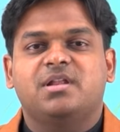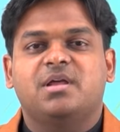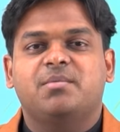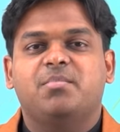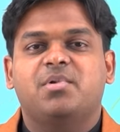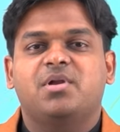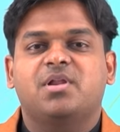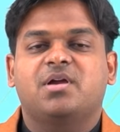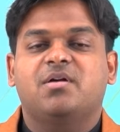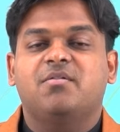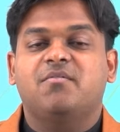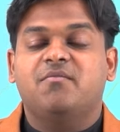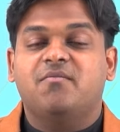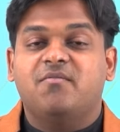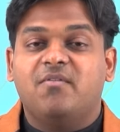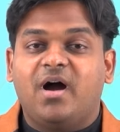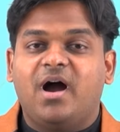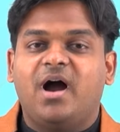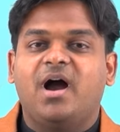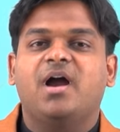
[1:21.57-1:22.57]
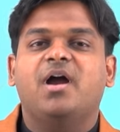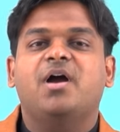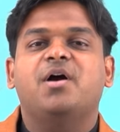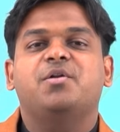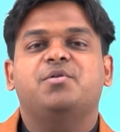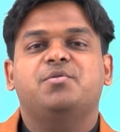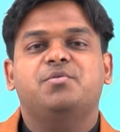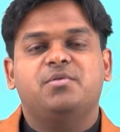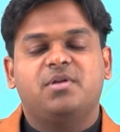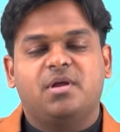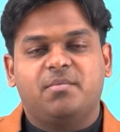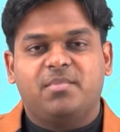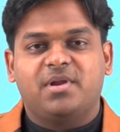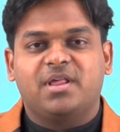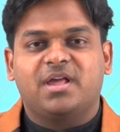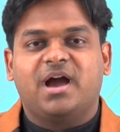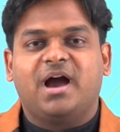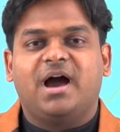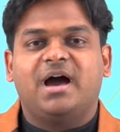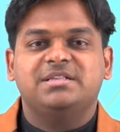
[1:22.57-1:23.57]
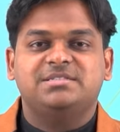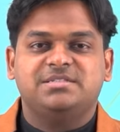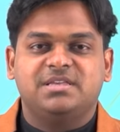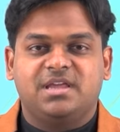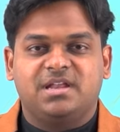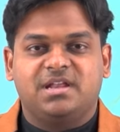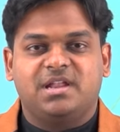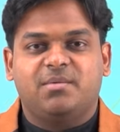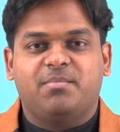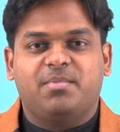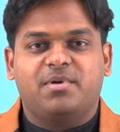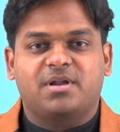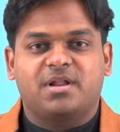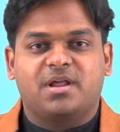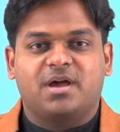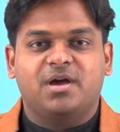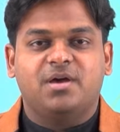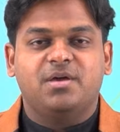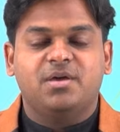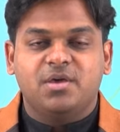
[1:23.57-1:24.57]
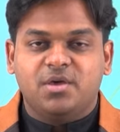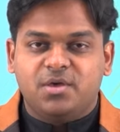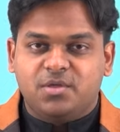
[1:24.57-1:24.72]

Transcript: நம்மளுக்கு வாங்கணும் நம்மளுக்கு ஆசை என்ன பண்ணுறாங்க